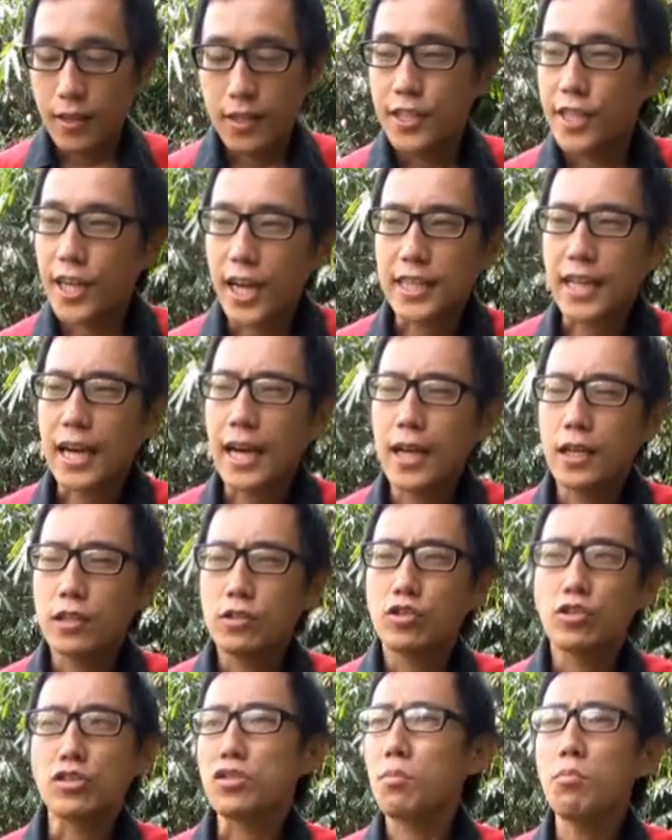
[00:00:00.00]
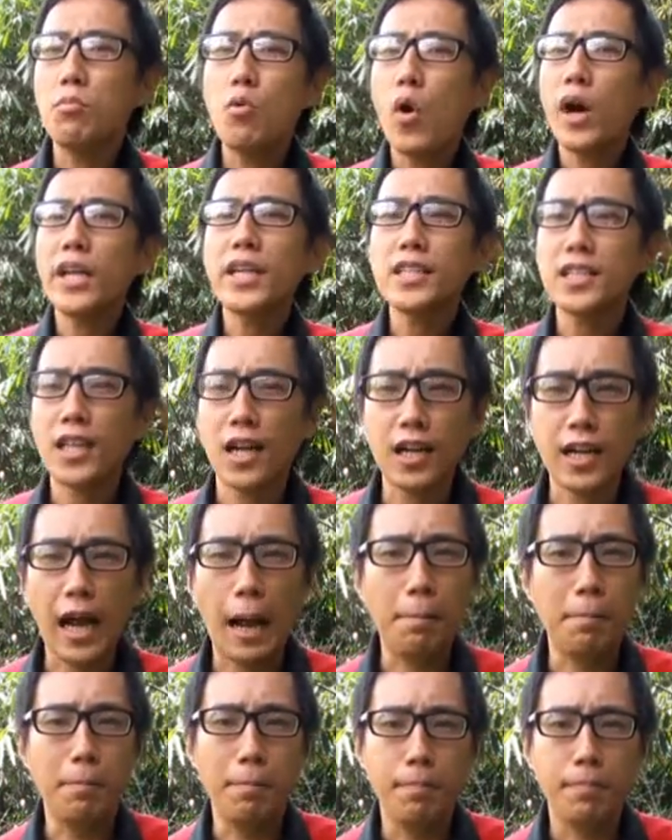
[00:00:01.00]
Dikatakan semuanya
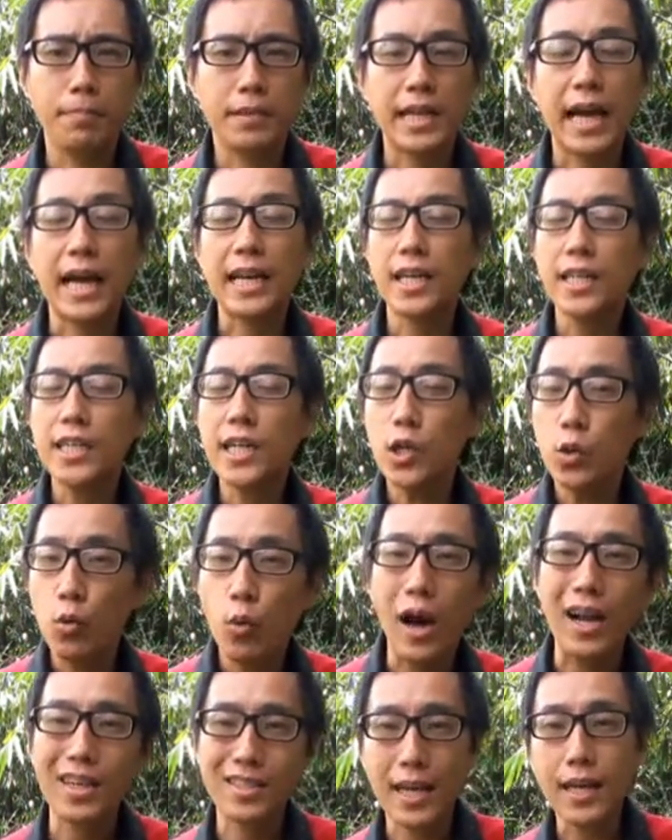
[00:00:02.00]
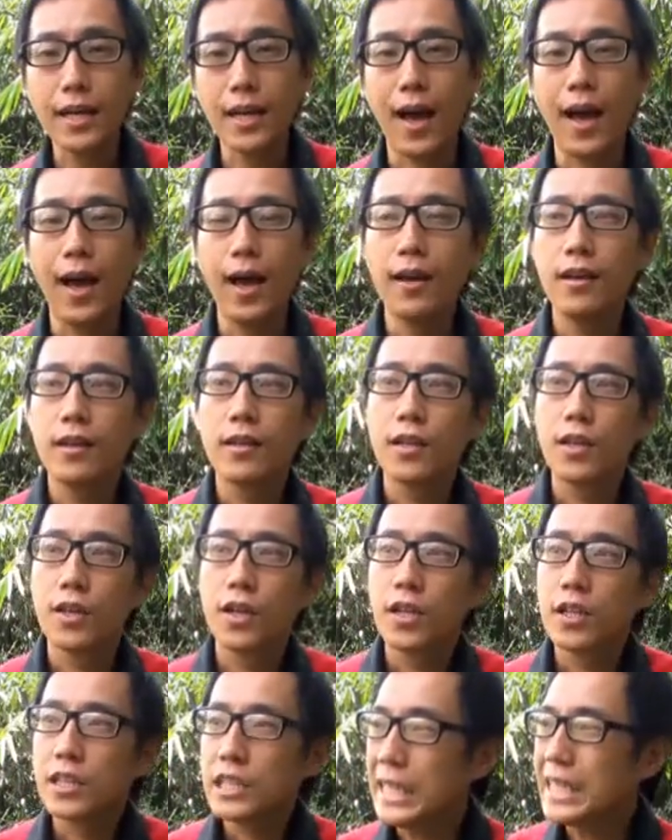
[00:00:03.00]
terekam karena di luar sana
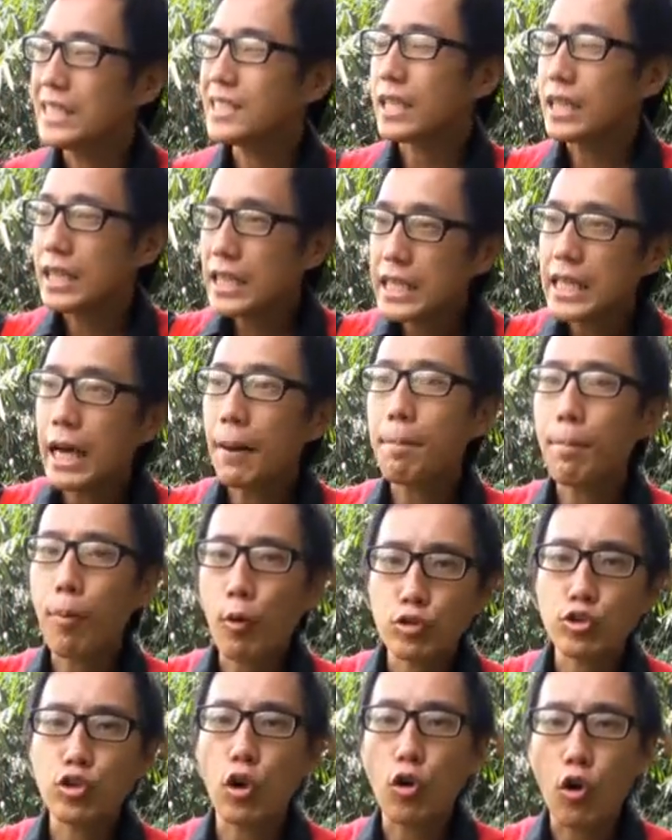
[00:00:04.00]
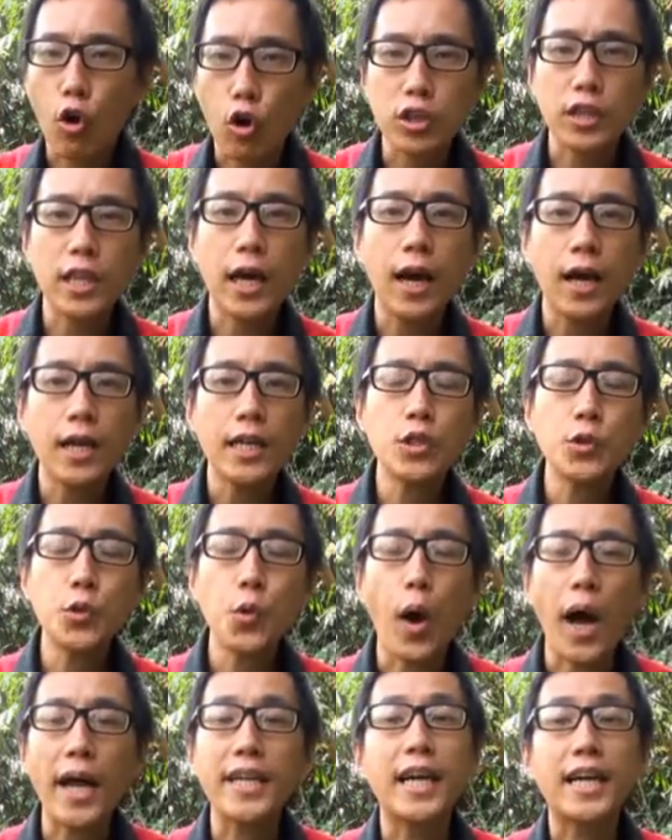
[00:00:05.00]
di setiap pojok kota
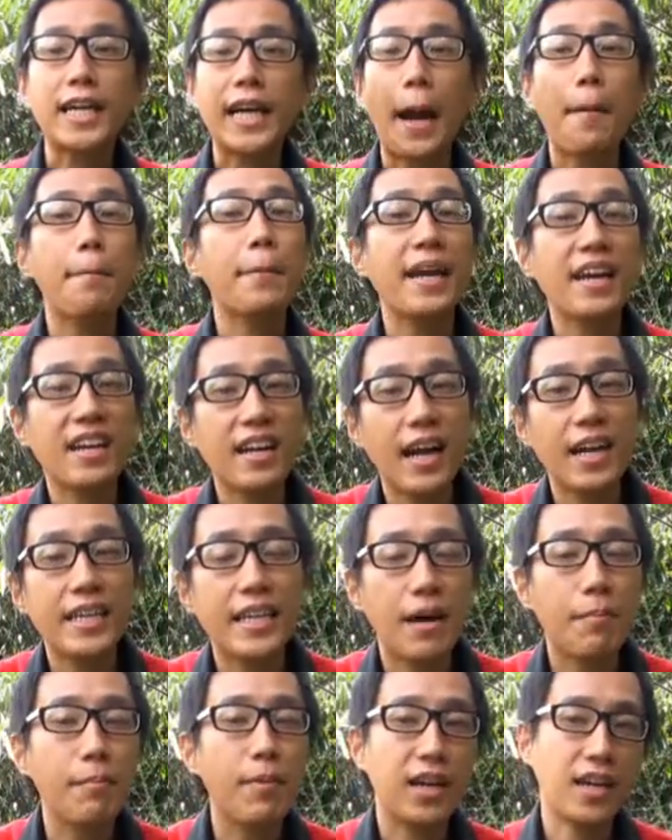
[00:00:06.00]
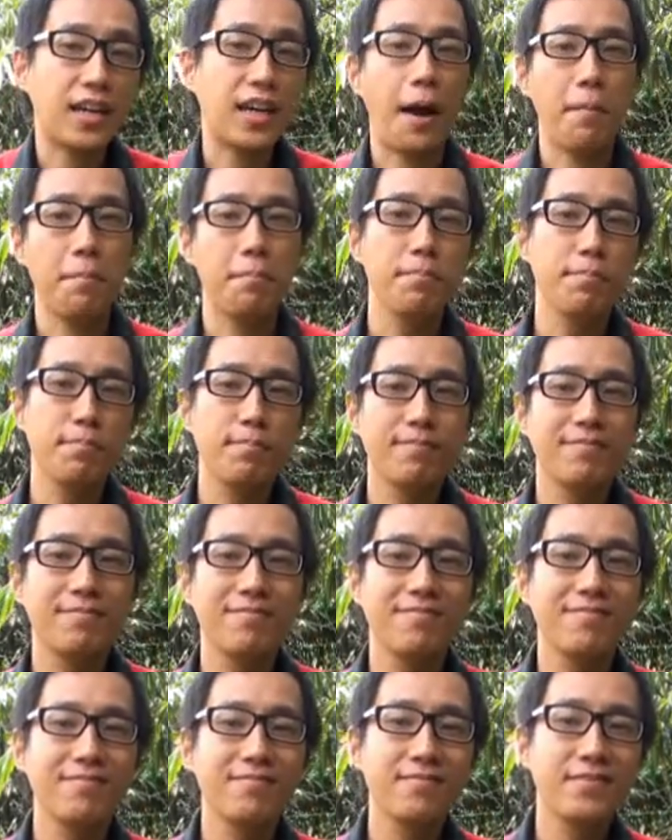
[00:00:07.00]
itu ada kamera yang merekam.
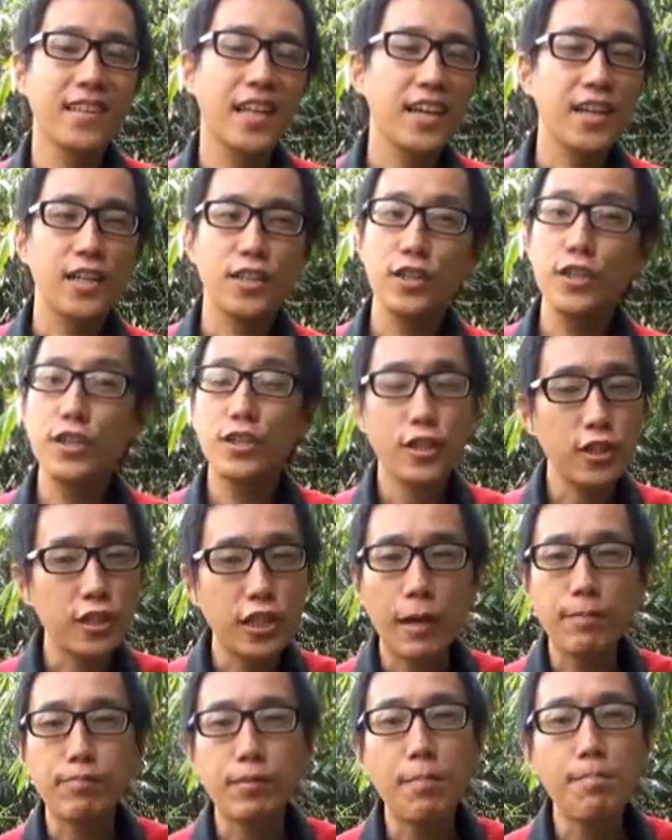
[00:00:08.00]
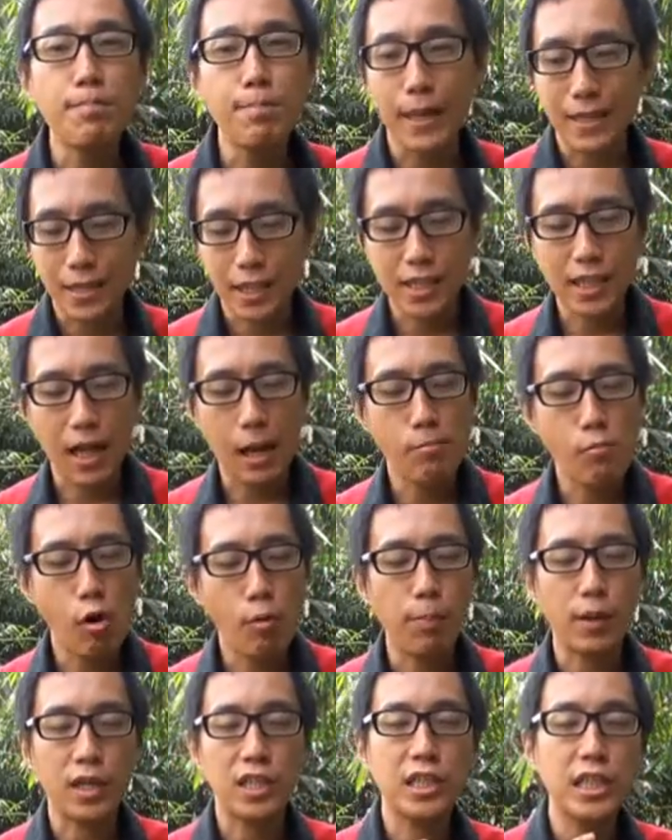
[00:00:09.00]
Di setiap tempat kita
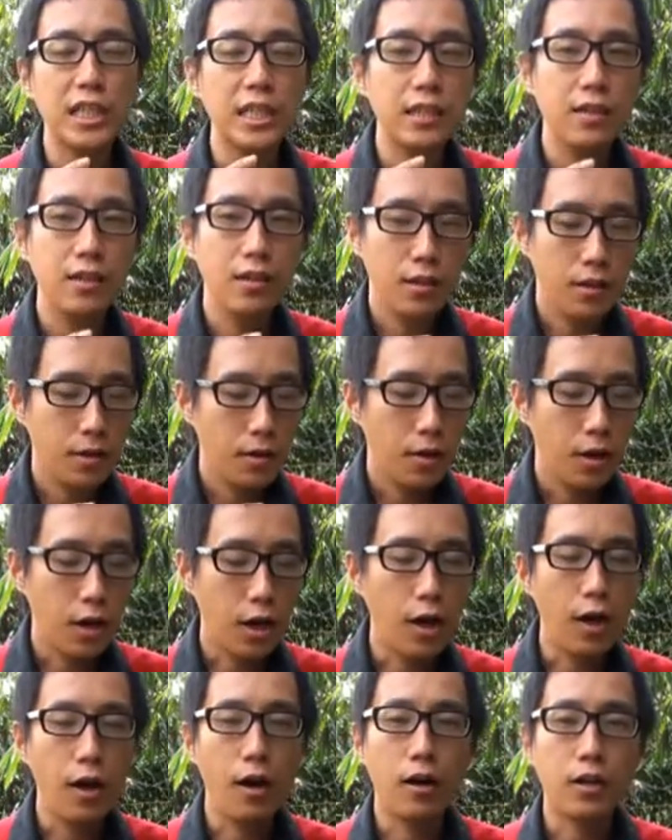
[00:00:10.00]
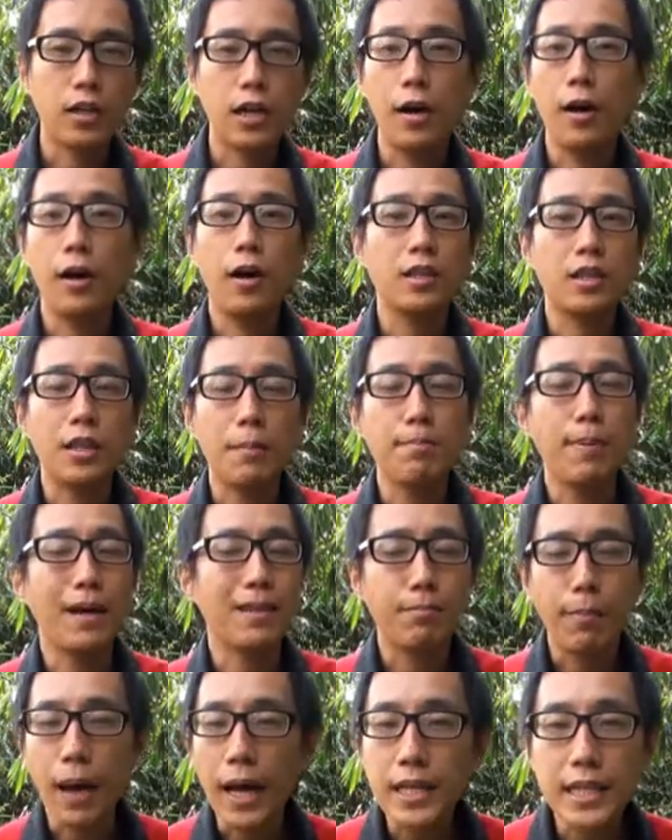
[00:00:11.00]
mau pergi uh, ke
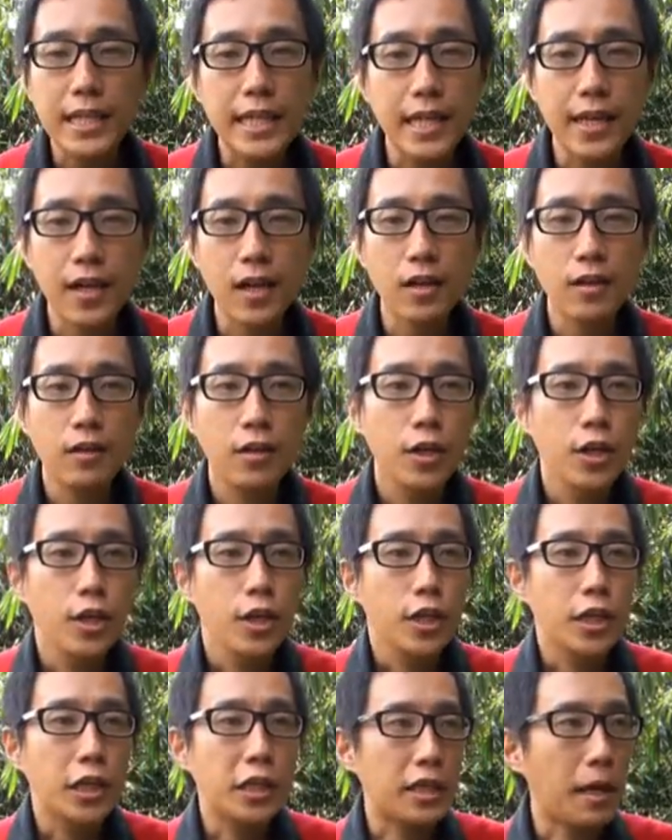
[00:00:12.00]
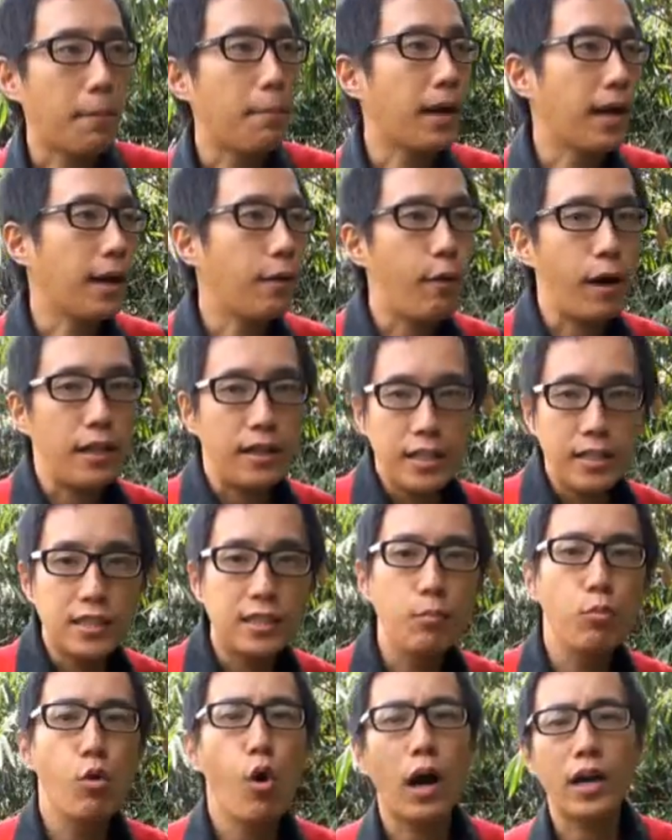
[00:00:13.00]
tempat parkir, kita melewati
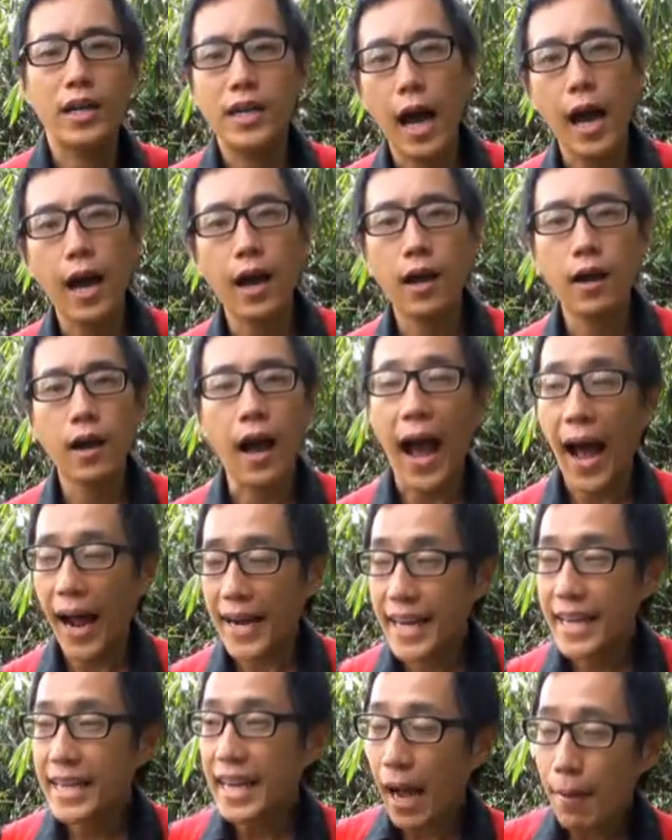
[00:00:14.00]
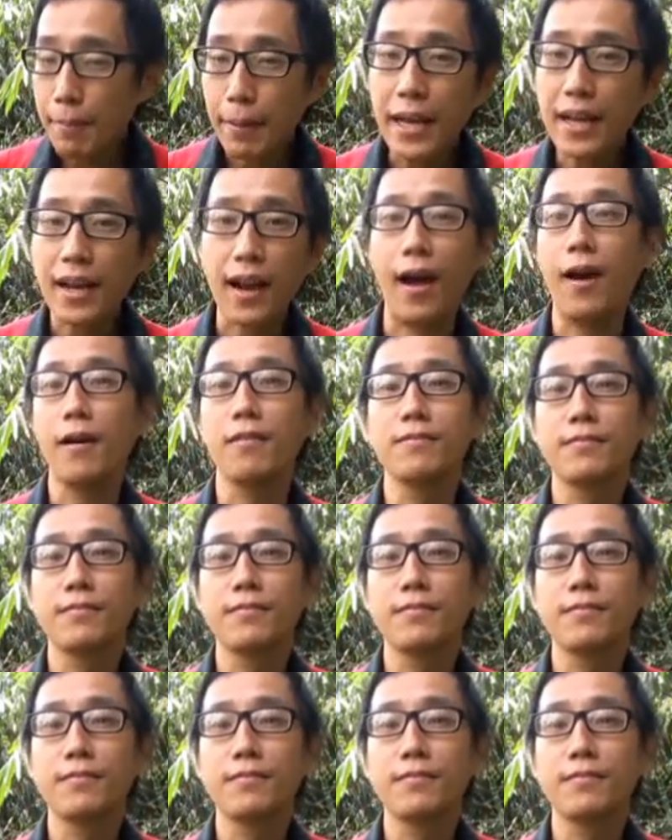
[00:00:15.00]
sebuah gang, ada kamera.